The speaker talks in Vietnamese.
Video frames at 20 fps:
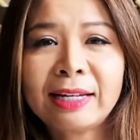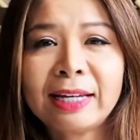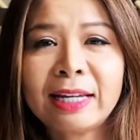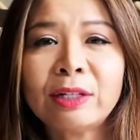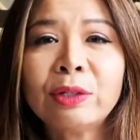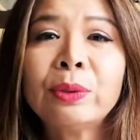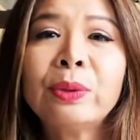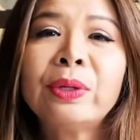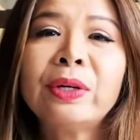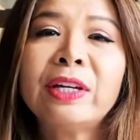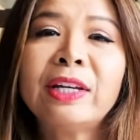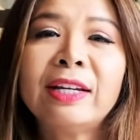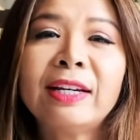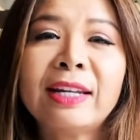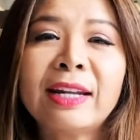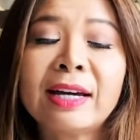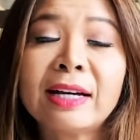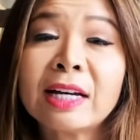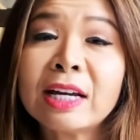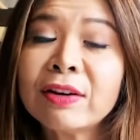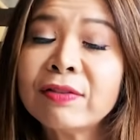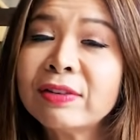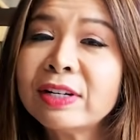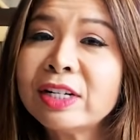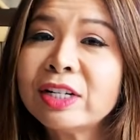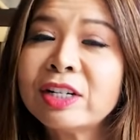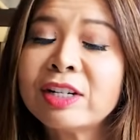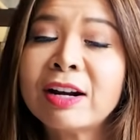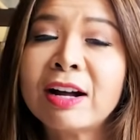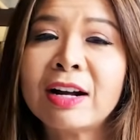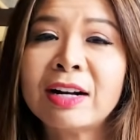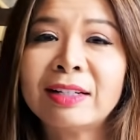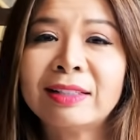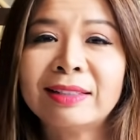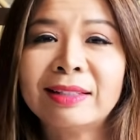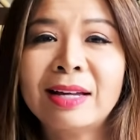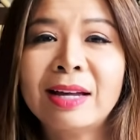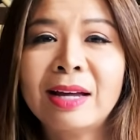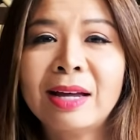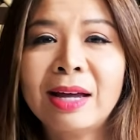Khánh Huyền, là Kevin
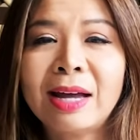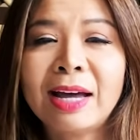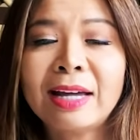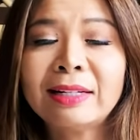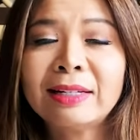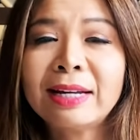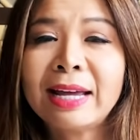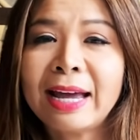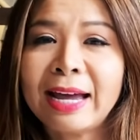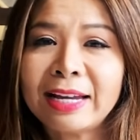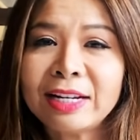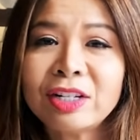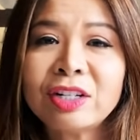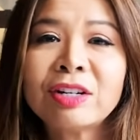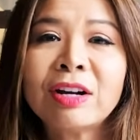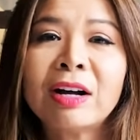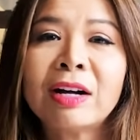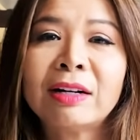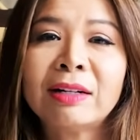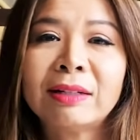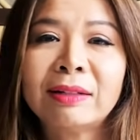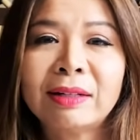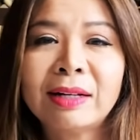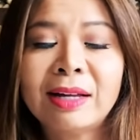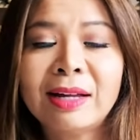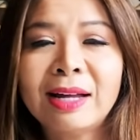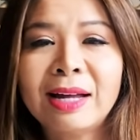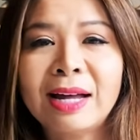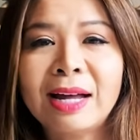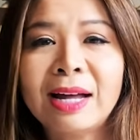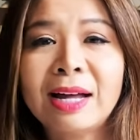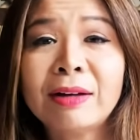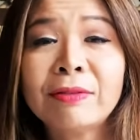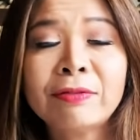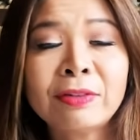Trần, anh Hải Trần, à,